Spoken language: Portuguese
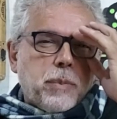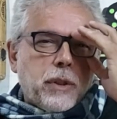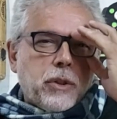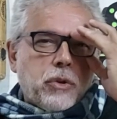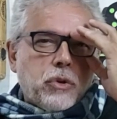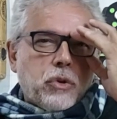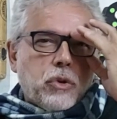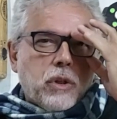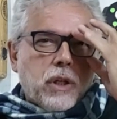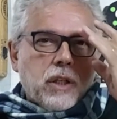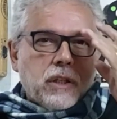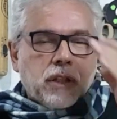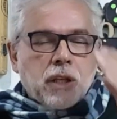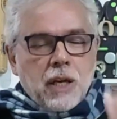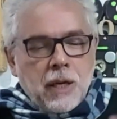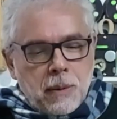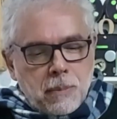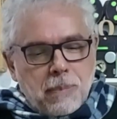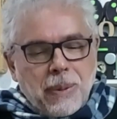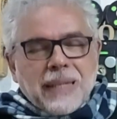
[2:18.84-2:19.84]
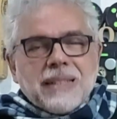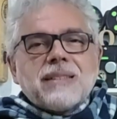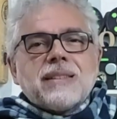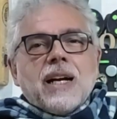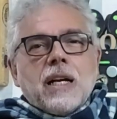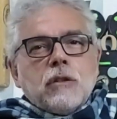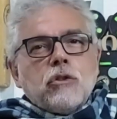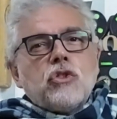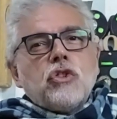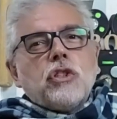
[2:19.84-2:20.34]
pessoas,
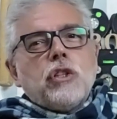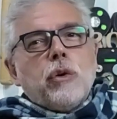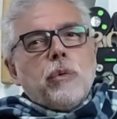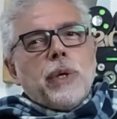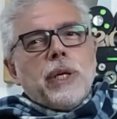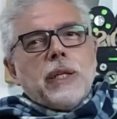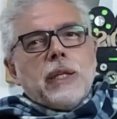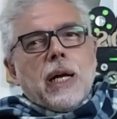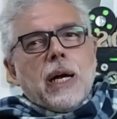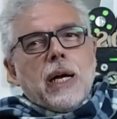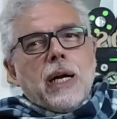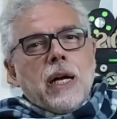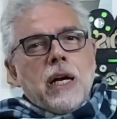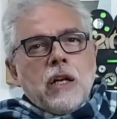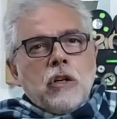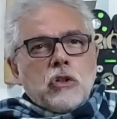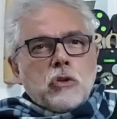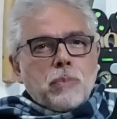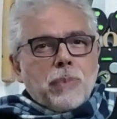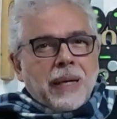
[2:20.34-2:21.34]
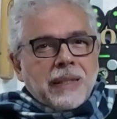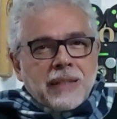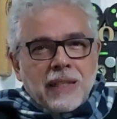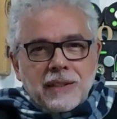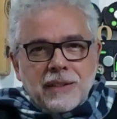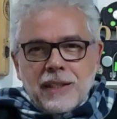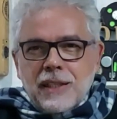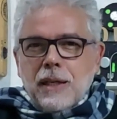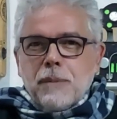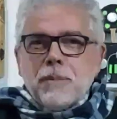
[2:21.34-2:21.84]
passar dos 50 anos
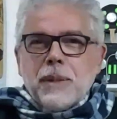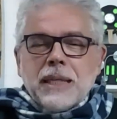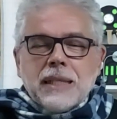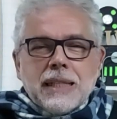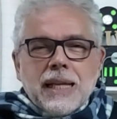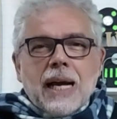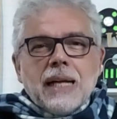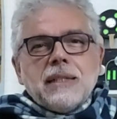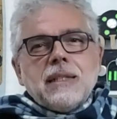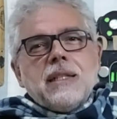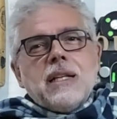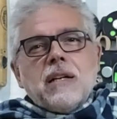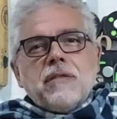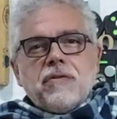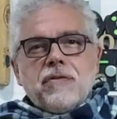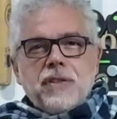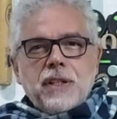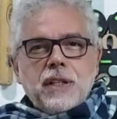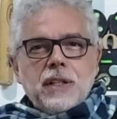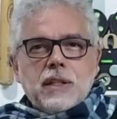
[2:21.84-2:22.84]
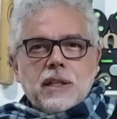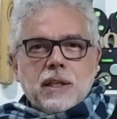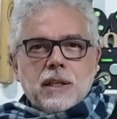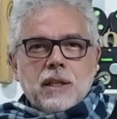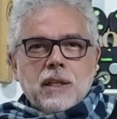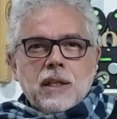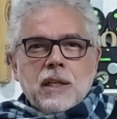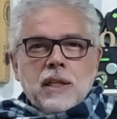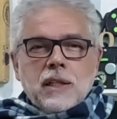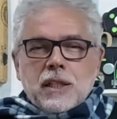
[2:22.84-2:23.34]
passa a ser a metade da
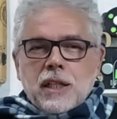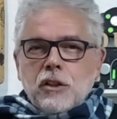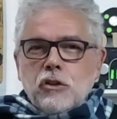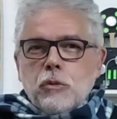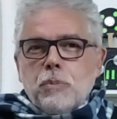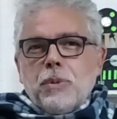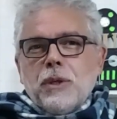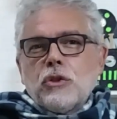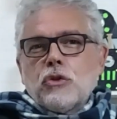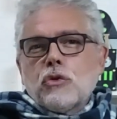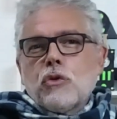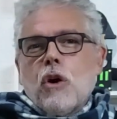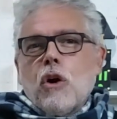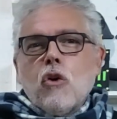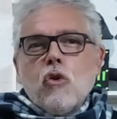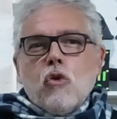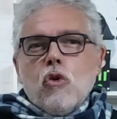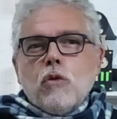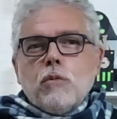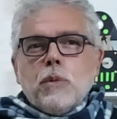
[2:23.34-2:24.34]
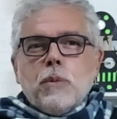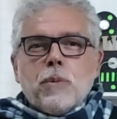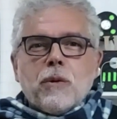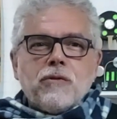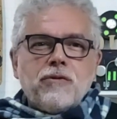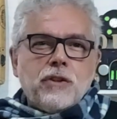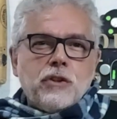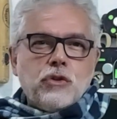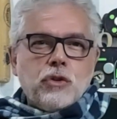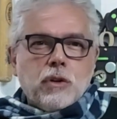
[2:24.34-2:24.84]
vida, tanto pessoal como
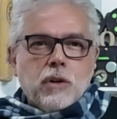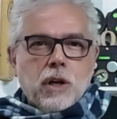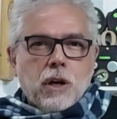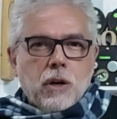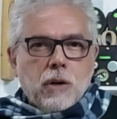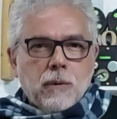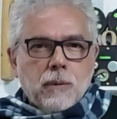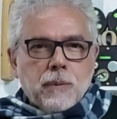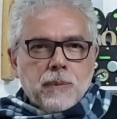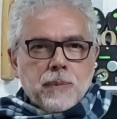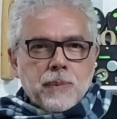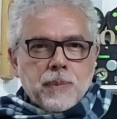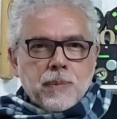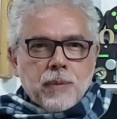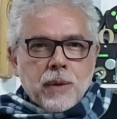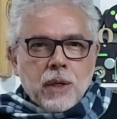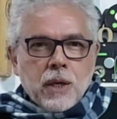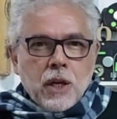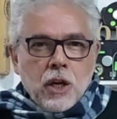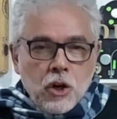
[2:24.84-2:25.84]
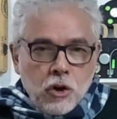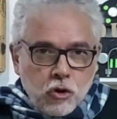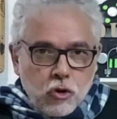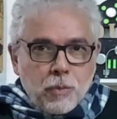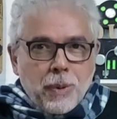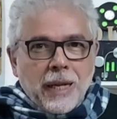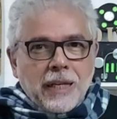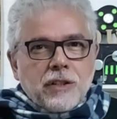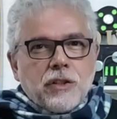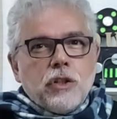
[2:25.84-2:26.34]
profissional.
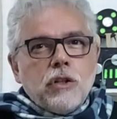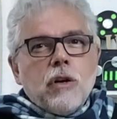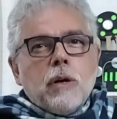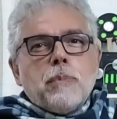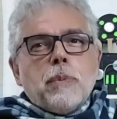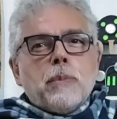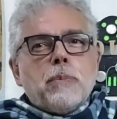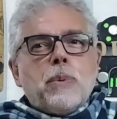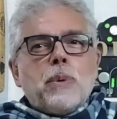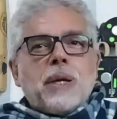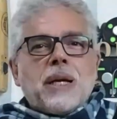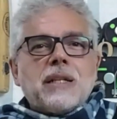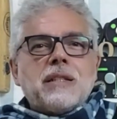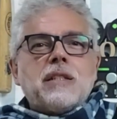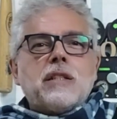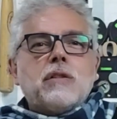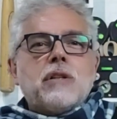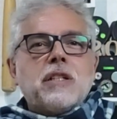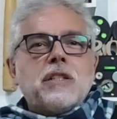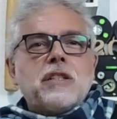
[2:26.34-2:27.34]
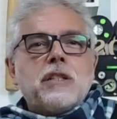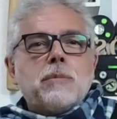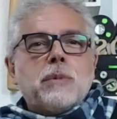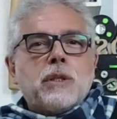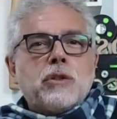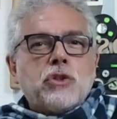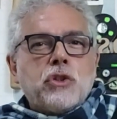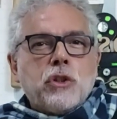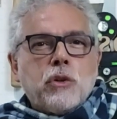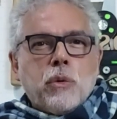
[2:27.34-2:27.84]
No Brasil, a população
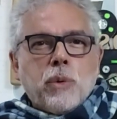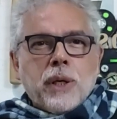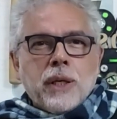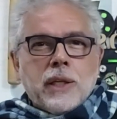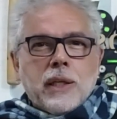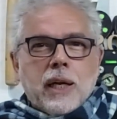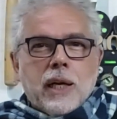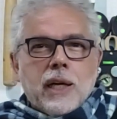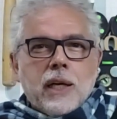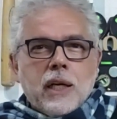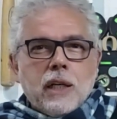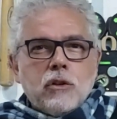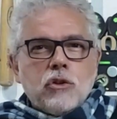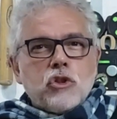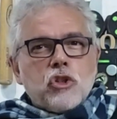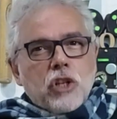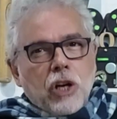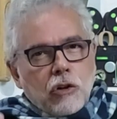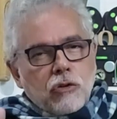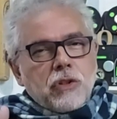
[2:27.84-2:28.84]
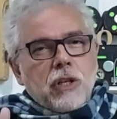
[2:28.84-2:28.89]
acima dos 50 anos já